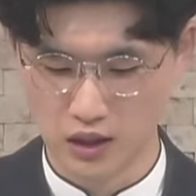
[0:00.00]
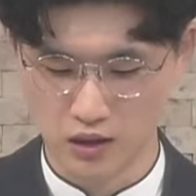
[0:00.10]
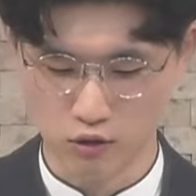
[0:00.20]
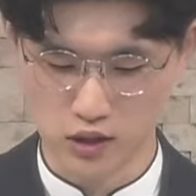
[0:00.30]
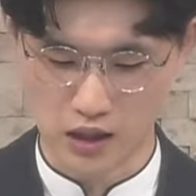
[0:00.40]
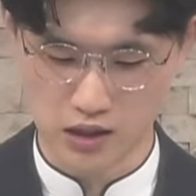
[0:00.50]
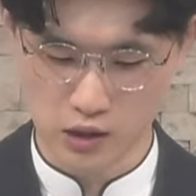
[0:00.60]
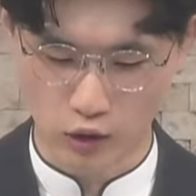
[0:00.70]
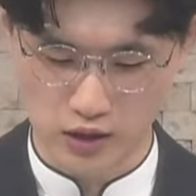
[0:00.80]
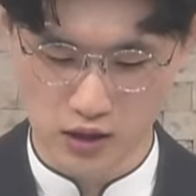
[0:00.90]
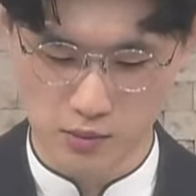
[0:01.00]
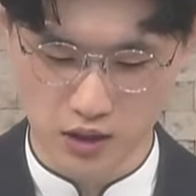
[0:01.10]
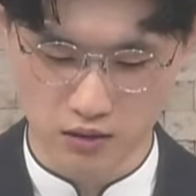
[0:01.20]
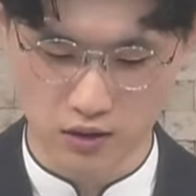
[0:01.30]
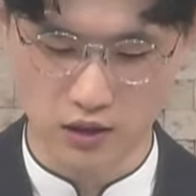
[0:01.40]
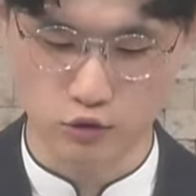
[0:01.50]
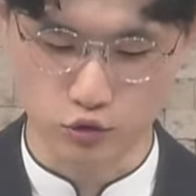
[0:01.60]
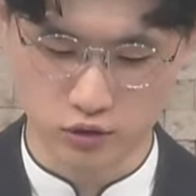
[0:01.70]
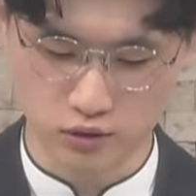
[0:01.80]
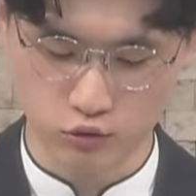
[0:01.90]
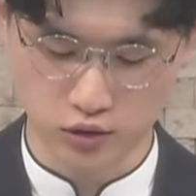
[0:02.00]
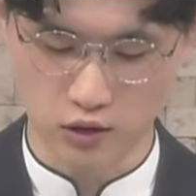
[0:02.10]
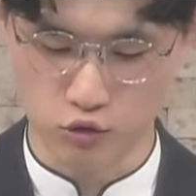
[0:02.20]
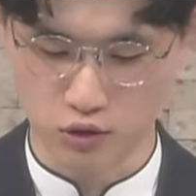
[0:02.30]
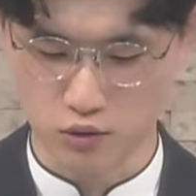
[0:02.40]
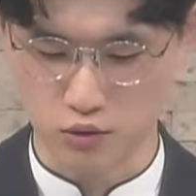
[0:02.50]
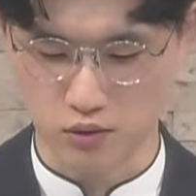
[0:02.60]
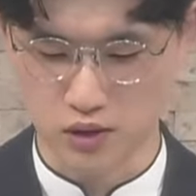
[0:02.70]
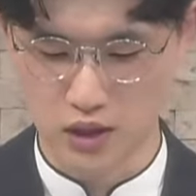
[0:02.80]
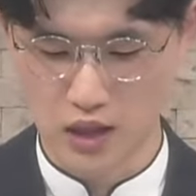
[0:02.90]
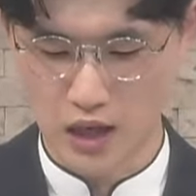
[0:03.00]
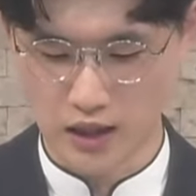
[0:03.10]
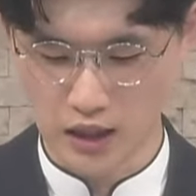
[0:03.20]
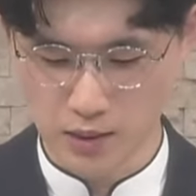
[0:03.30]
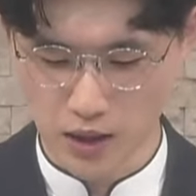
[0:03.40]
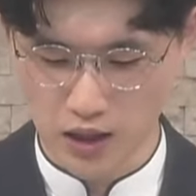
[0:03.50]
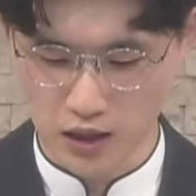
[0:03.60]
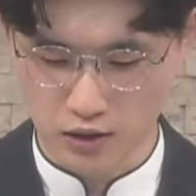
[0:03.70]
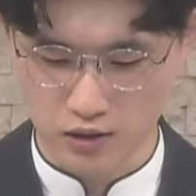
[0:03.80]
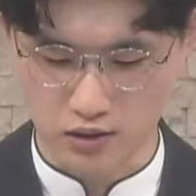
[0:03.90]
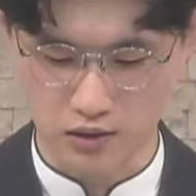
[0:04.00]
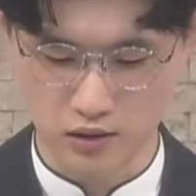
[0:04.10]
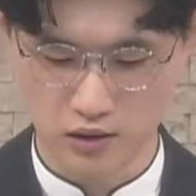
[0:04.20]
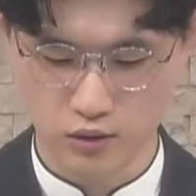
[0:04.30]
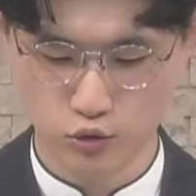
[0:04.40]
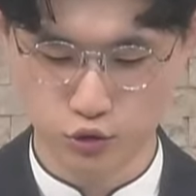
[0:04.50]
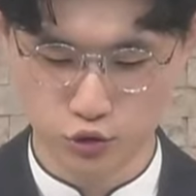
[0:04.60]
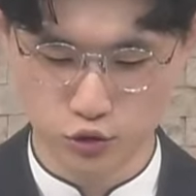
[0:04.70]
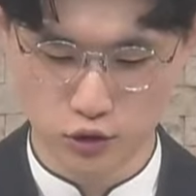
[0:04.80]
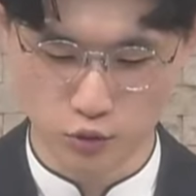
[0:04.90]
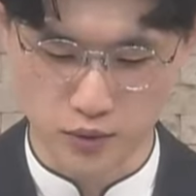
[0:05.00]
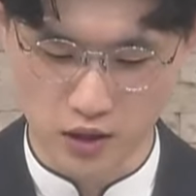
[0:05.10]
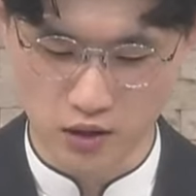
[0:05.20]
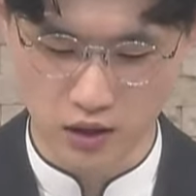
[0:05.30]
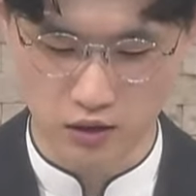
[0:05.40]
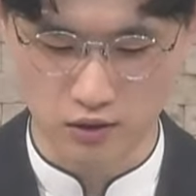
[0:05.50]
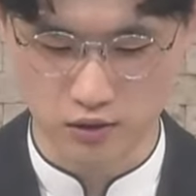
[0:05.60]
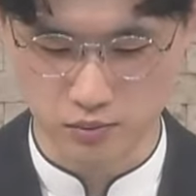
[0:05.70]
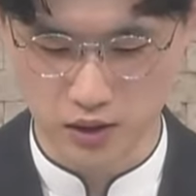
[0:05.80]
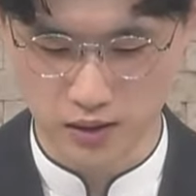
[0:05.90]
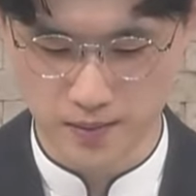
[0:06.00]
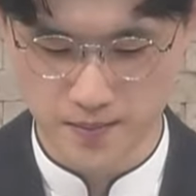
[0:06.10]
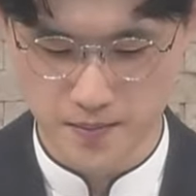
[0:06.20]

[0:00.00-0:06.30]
결국 자신이 관심 있는 것에는 우선, 을 두었고 하나님의 일에는 후순위로 밀려나게 되었습니다.